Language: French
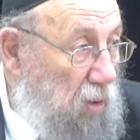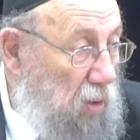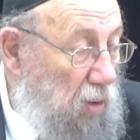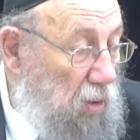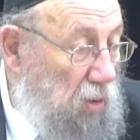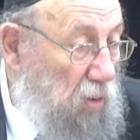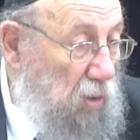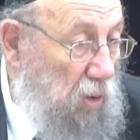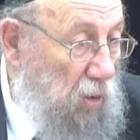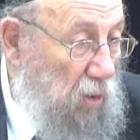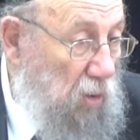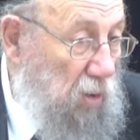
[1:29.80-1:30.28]

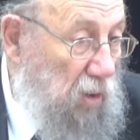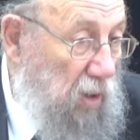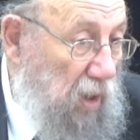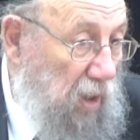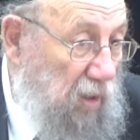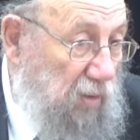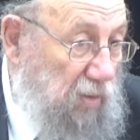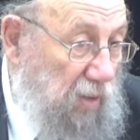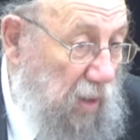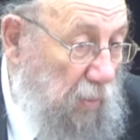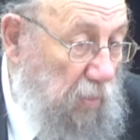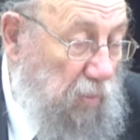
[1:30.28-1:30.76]

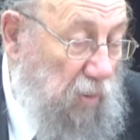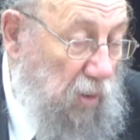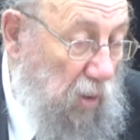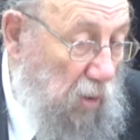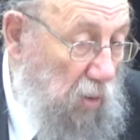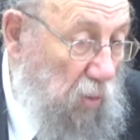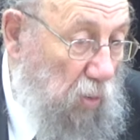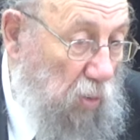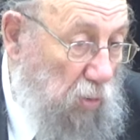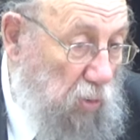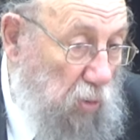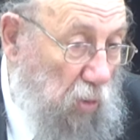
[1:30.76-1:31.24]
n'accepte
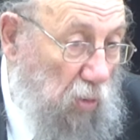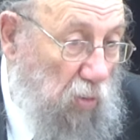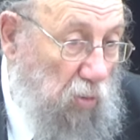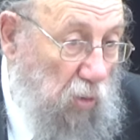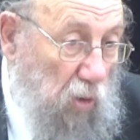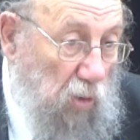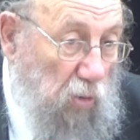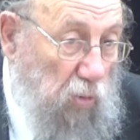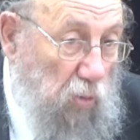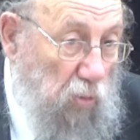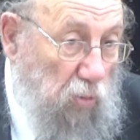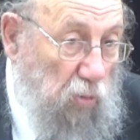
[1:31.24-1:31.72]
autre chose que
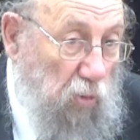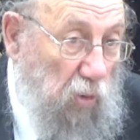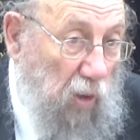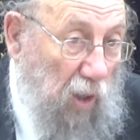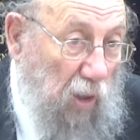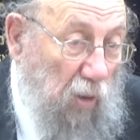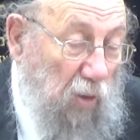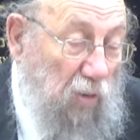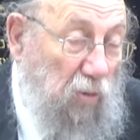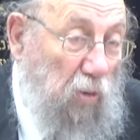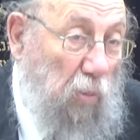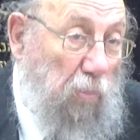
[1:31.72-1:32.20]
les chaussures.
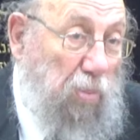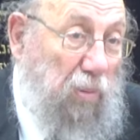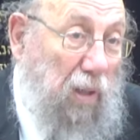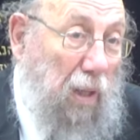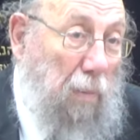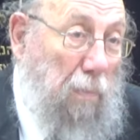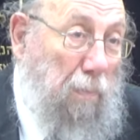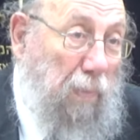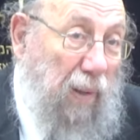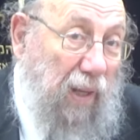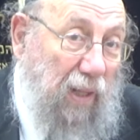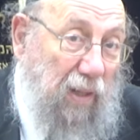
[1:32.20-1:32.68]
Alors, ils sont
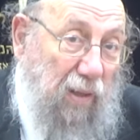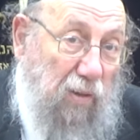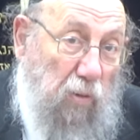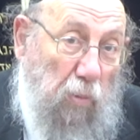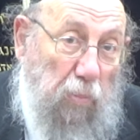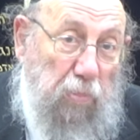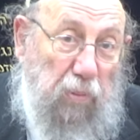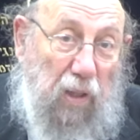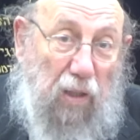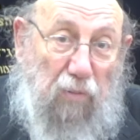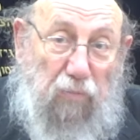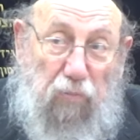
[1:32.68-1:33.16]
peut-être bêtes, ils sont
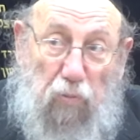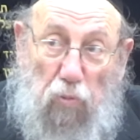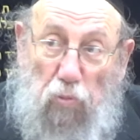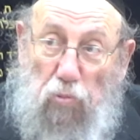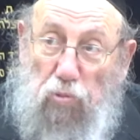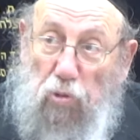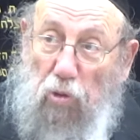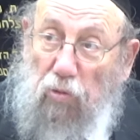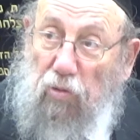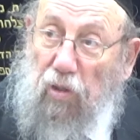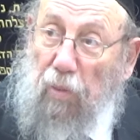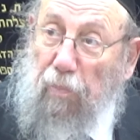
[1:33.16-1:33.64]
peut-être fous,
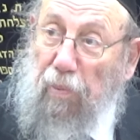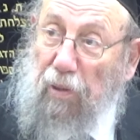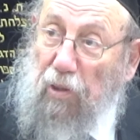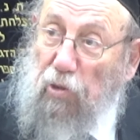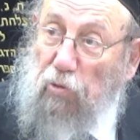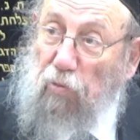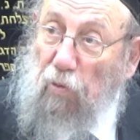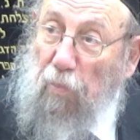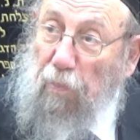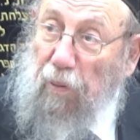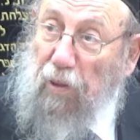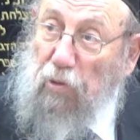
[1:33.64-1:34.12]
je ne sais pas, je
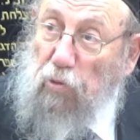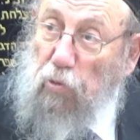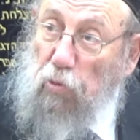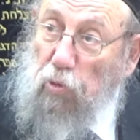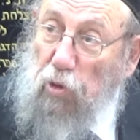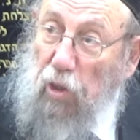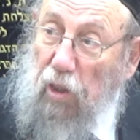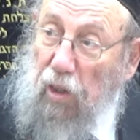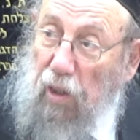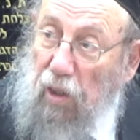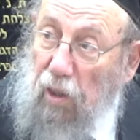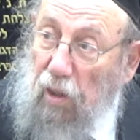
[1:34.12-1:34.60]
ne veux pas
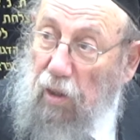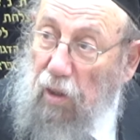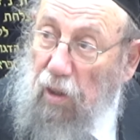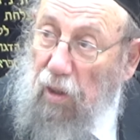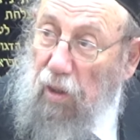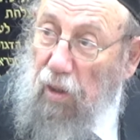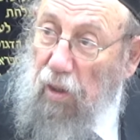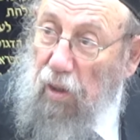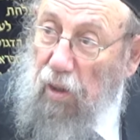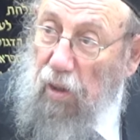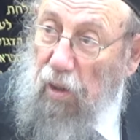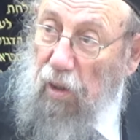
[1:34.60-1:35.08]
juger.
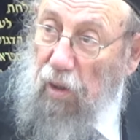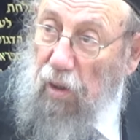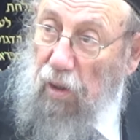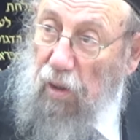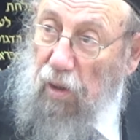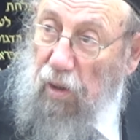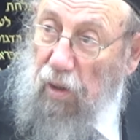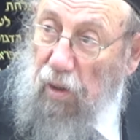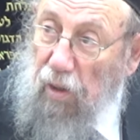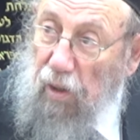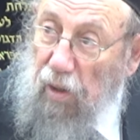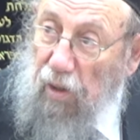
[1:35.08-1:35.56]

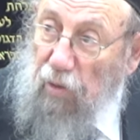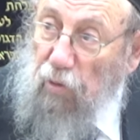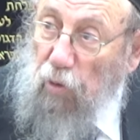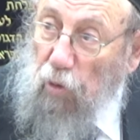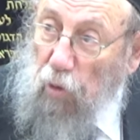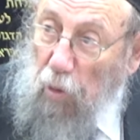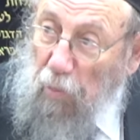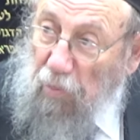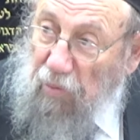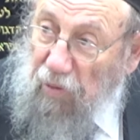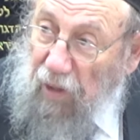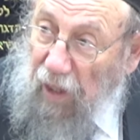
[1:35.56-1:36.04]
Ils sont
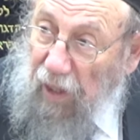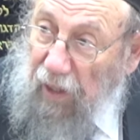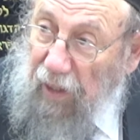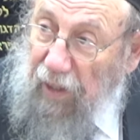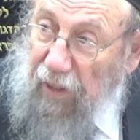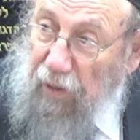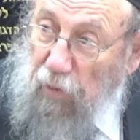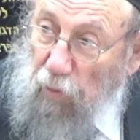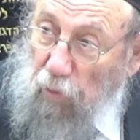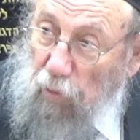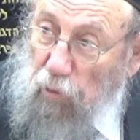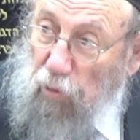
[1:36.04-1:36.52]
comme ça,
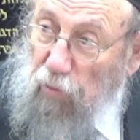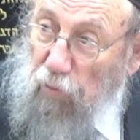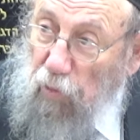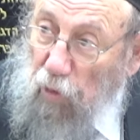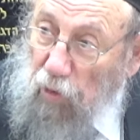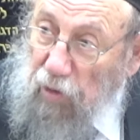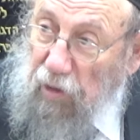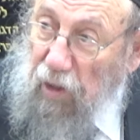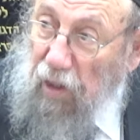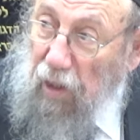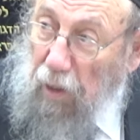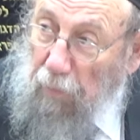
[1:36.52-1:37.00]
et donc tu veux
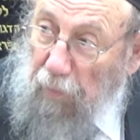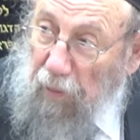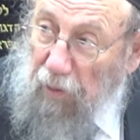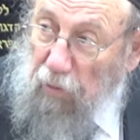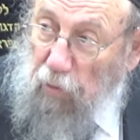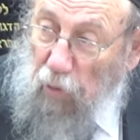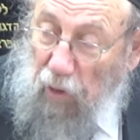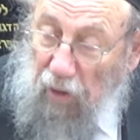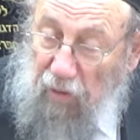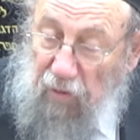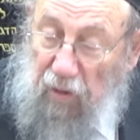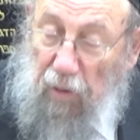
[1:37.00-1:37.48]
entrer là-bas,
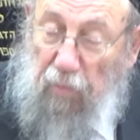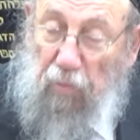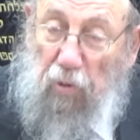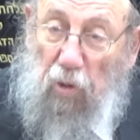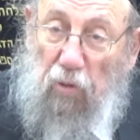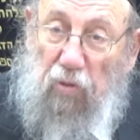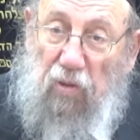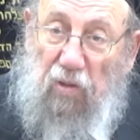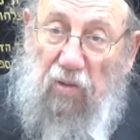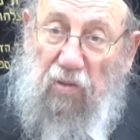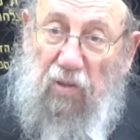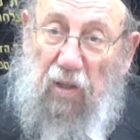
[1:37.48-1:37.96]
tu acceptes leur
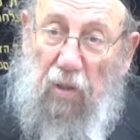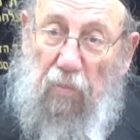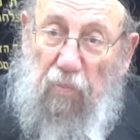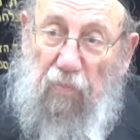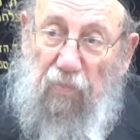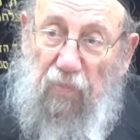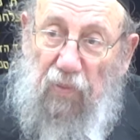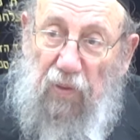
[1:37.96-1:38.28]
système.